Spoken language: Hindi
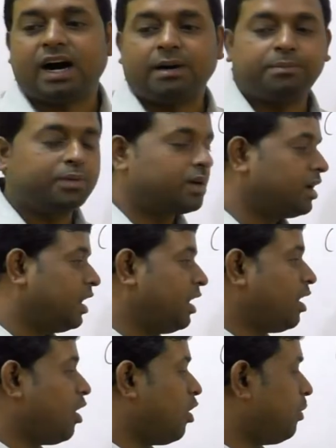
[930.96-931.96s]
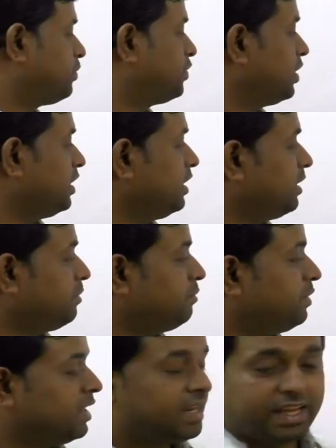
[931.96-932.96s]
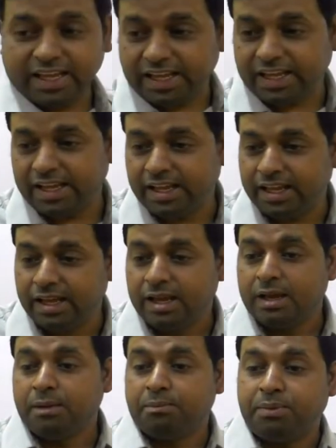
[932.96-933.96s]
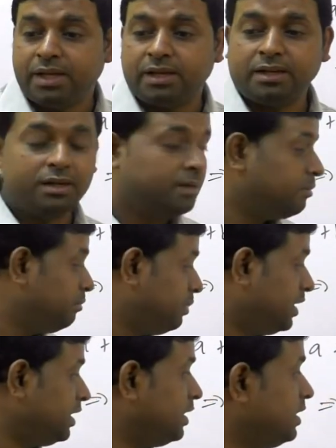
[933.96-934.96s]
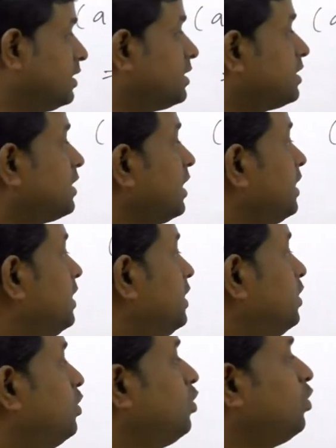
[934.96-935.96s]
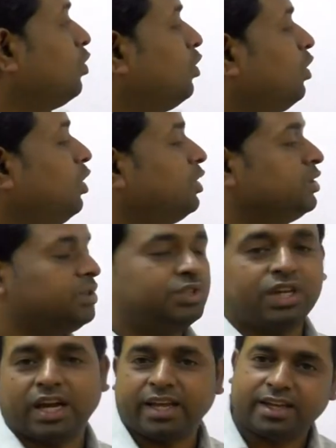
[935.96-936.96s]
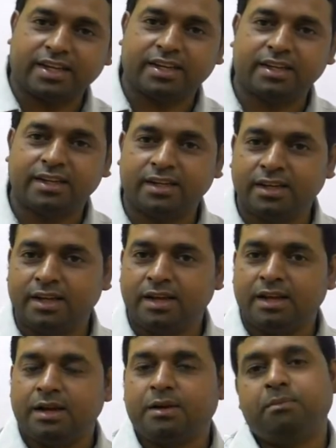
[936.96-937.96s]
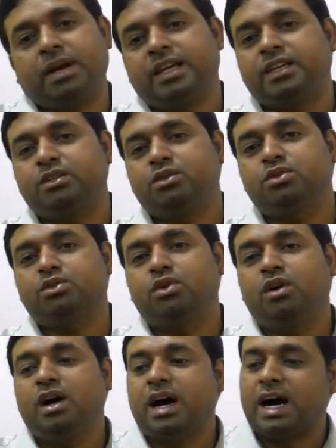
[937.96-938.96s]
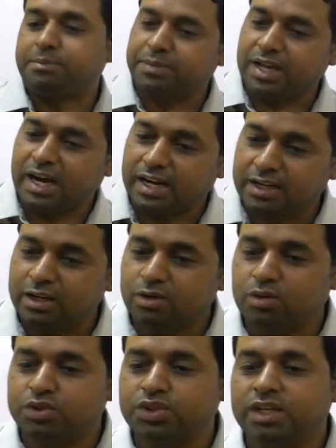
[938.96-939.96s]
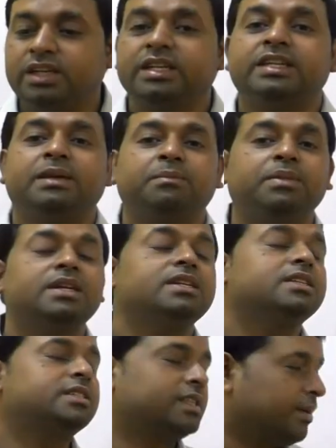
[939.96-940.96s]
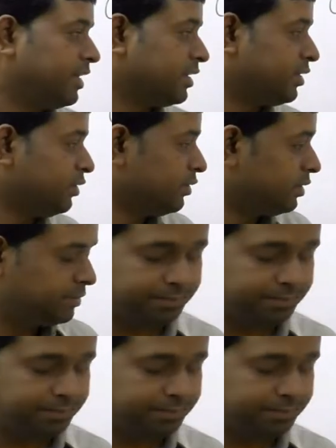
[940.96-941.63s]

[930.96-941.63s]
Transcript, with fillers: आपका ऑप्शन नंबर ए फिर भी सही हो जाएगा बढ़ेंगे दोस्तों अपने अगले क्वेश्चन नंबर सेवन की ओर